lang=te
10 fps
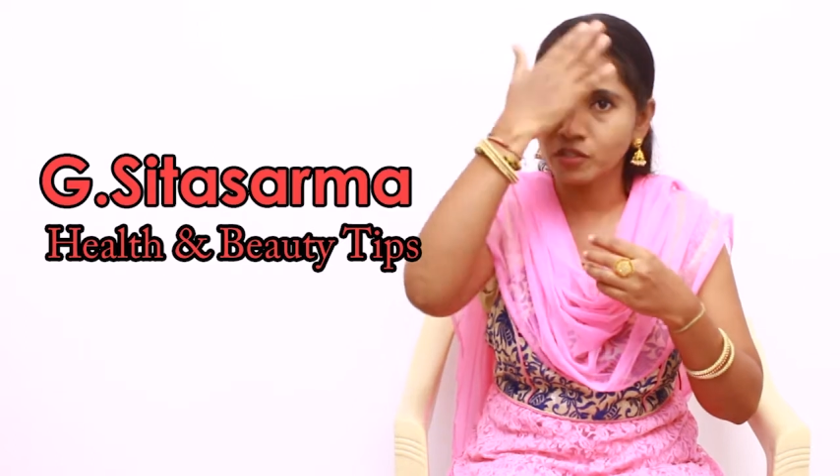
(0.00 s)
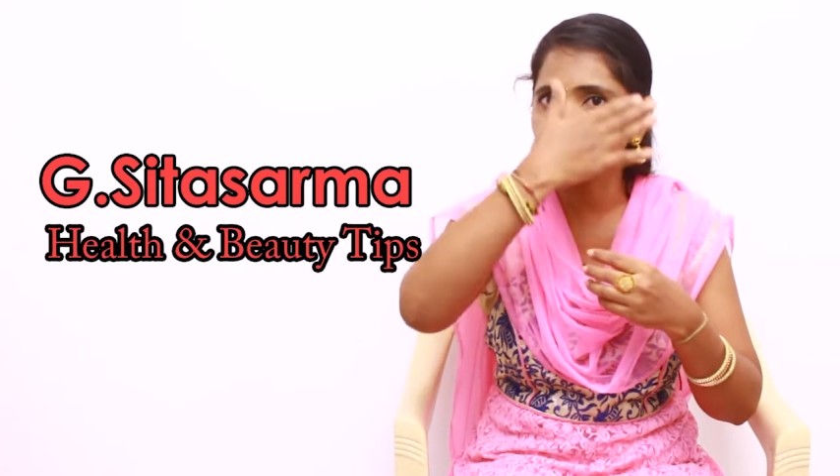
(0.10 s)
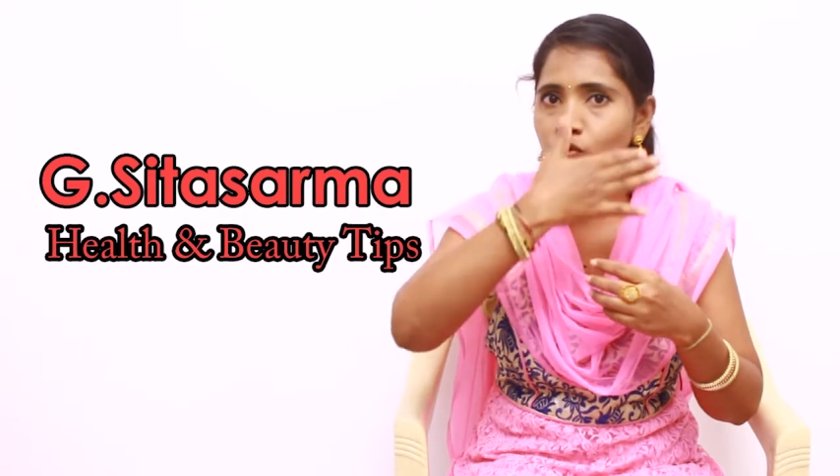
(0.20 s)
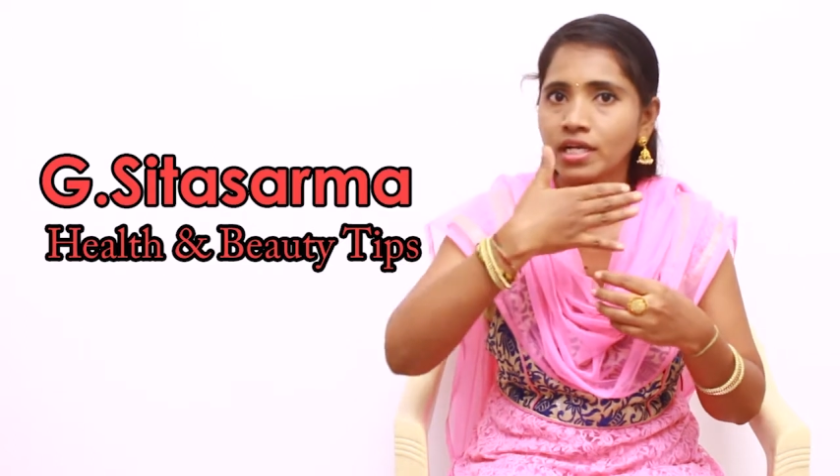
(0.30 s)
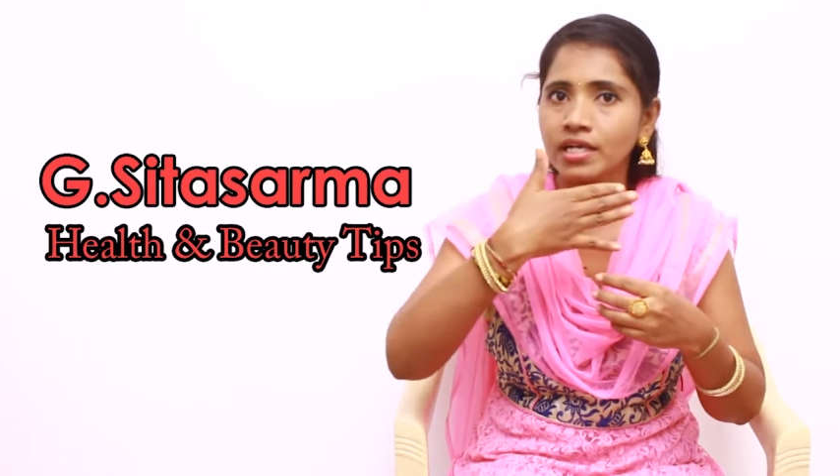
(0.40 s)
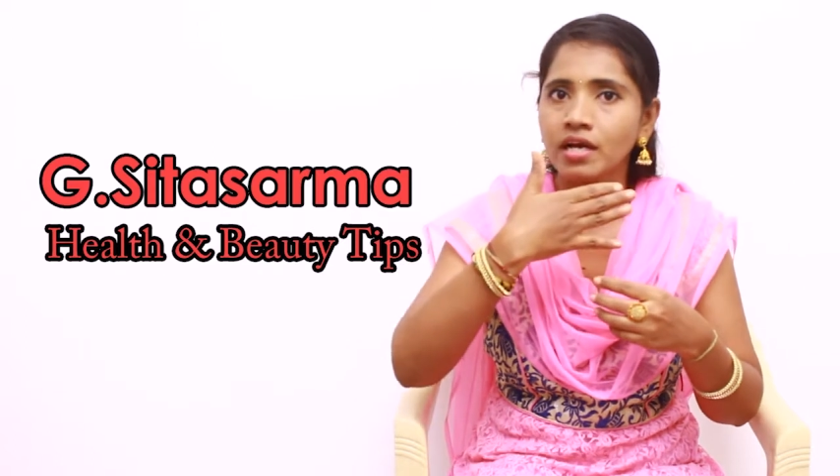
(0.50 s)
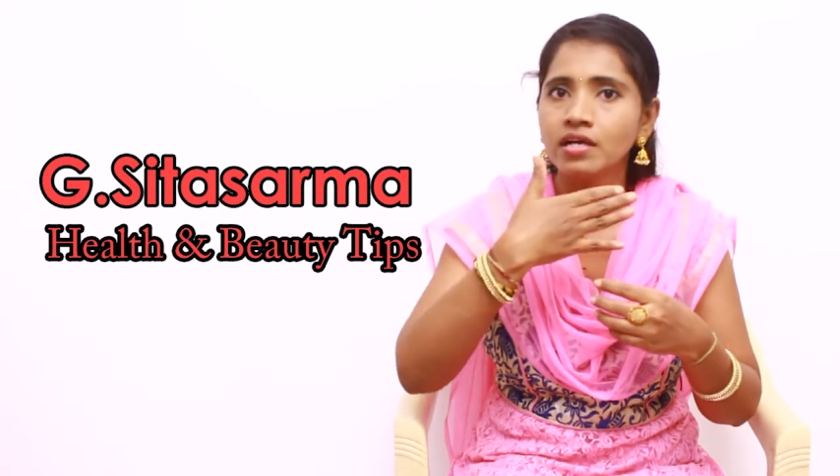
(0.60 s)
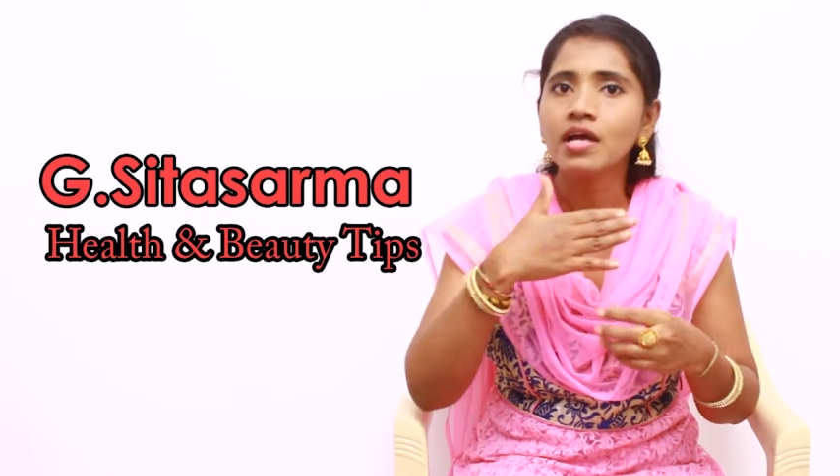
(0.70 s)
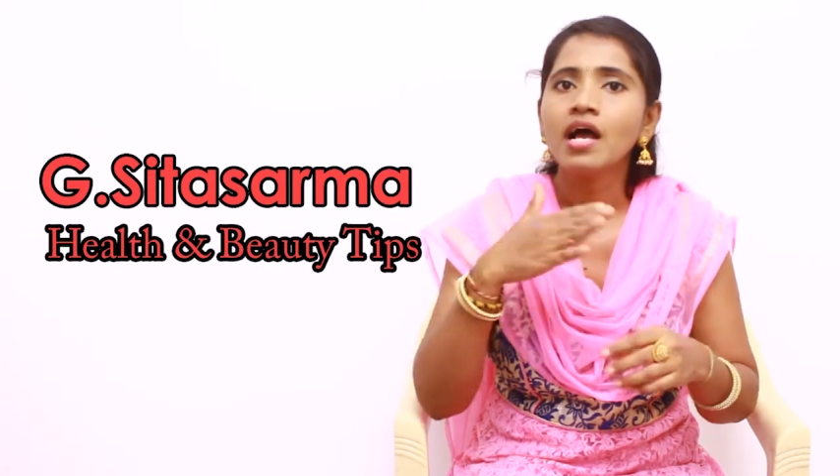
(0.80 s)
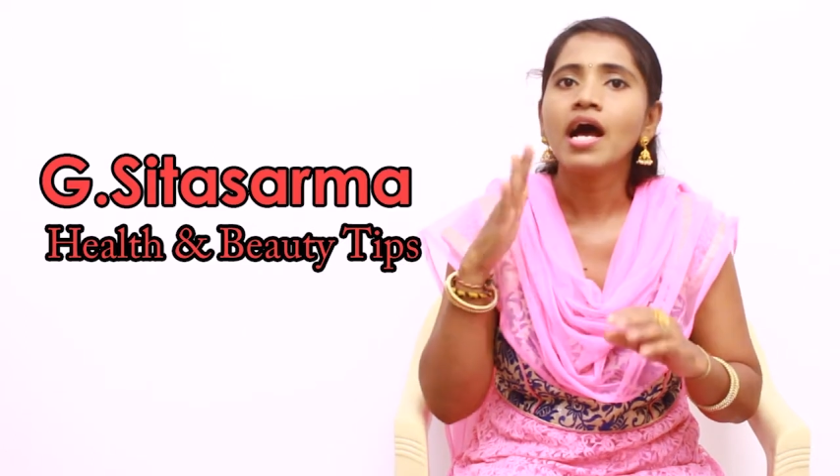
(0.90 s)
మొత్తం టోటల్గా
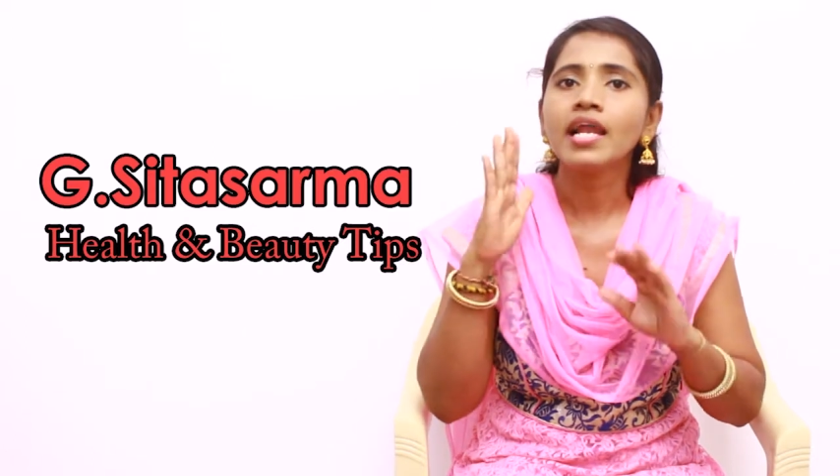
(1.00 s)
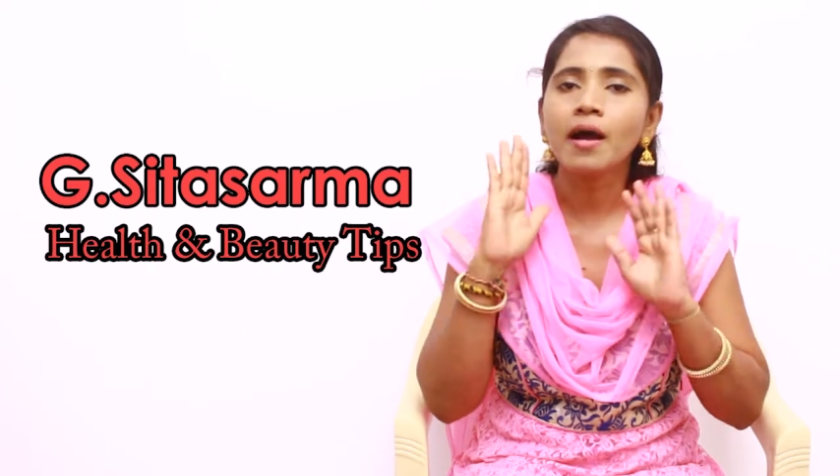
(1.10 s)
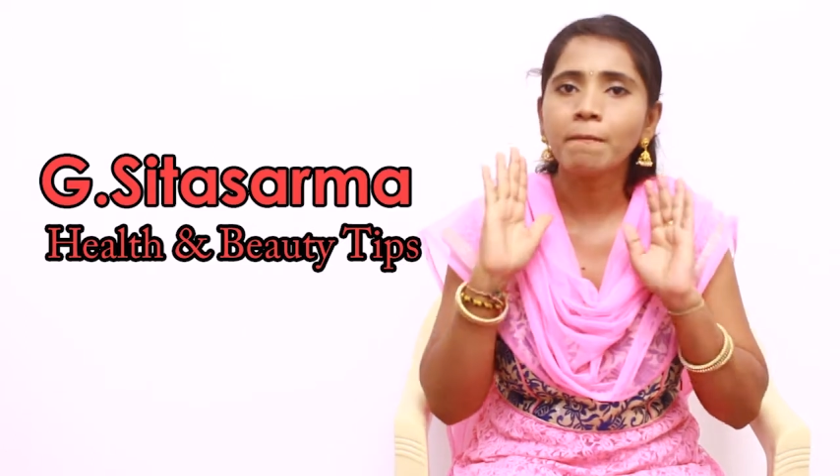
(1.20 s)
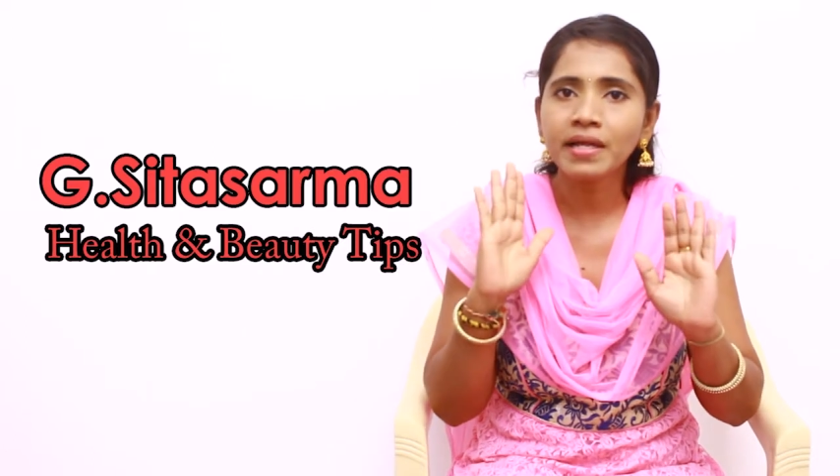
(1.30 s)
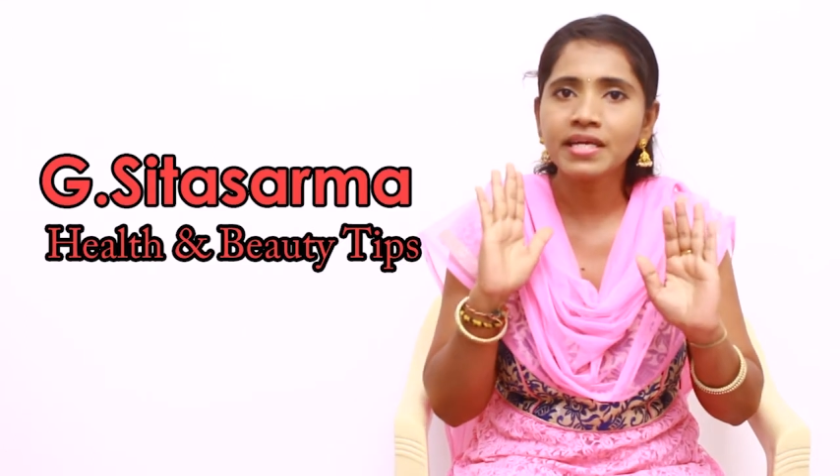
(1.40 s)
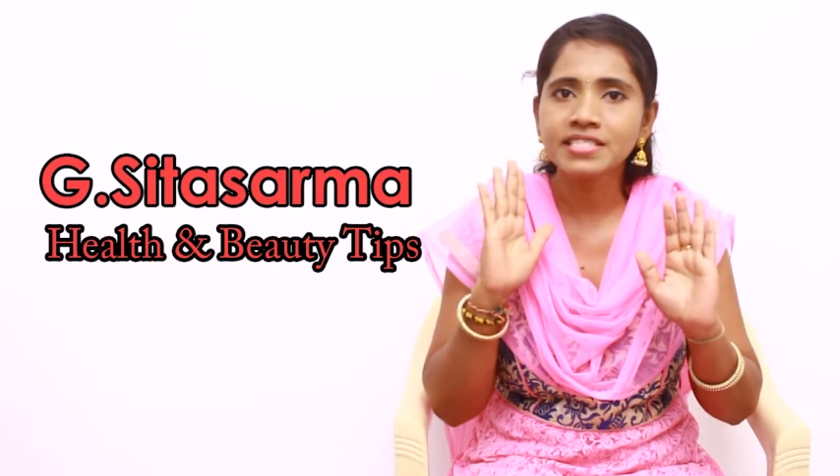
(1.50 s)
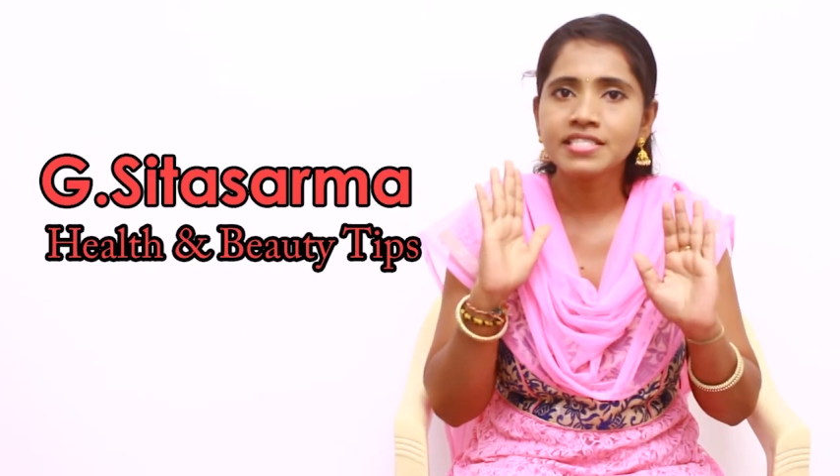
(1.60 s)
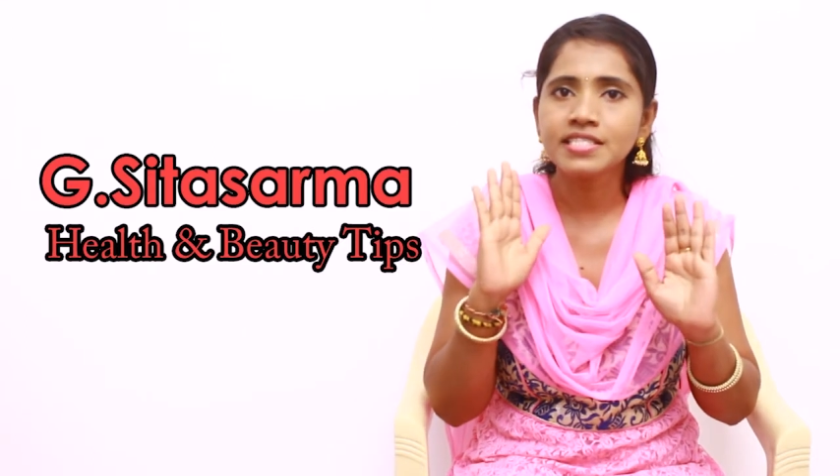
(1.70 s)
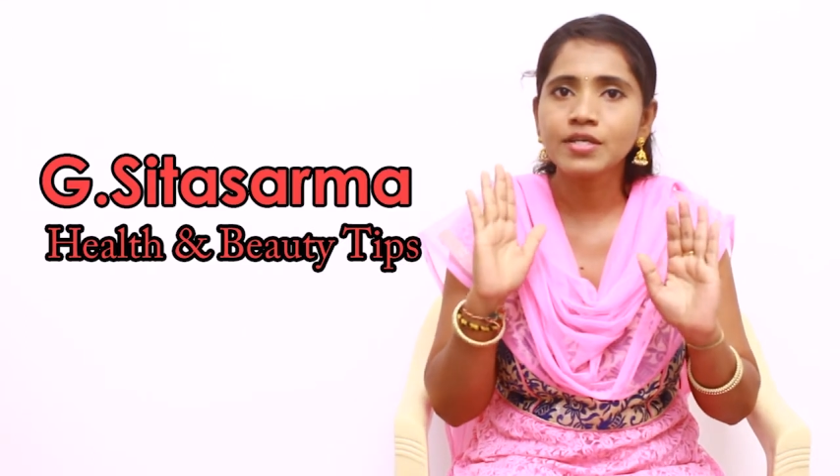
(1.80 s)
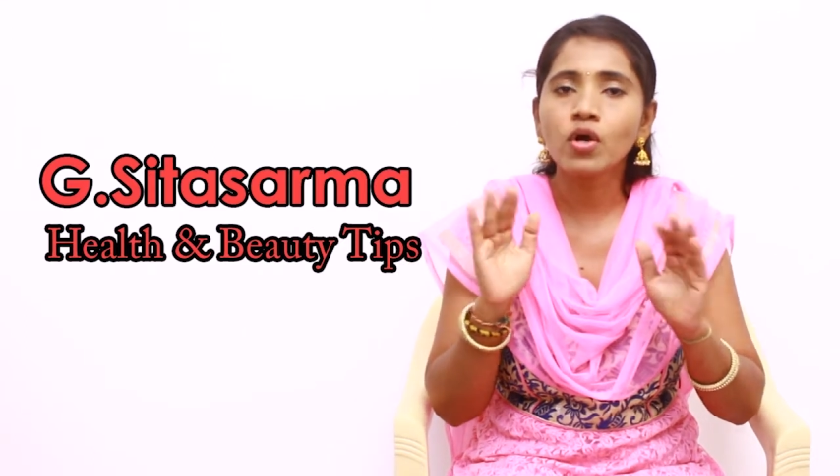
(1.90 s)
అలా అప్లై
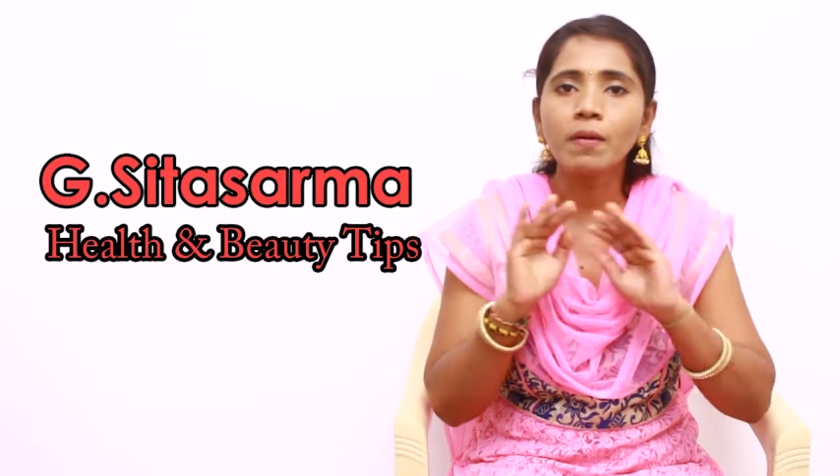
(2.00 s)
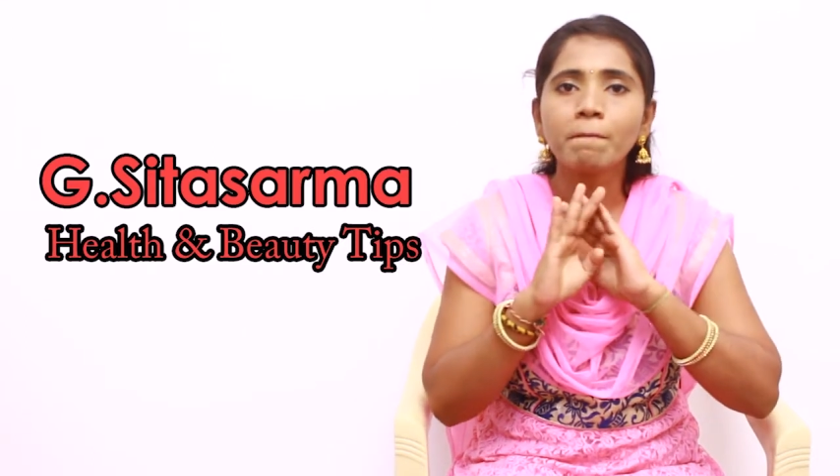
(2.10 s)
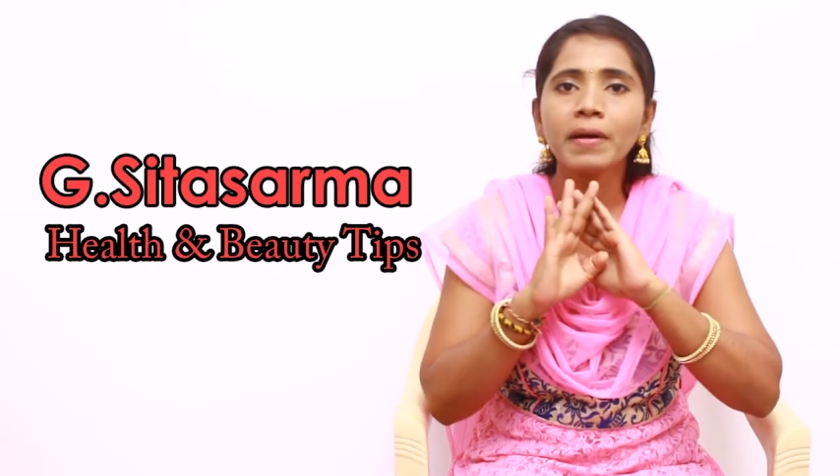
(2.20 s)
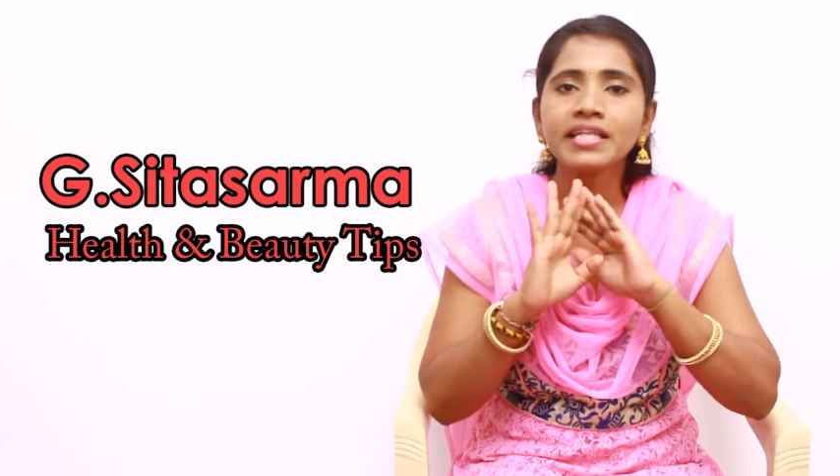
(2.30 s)
చేసి ఒక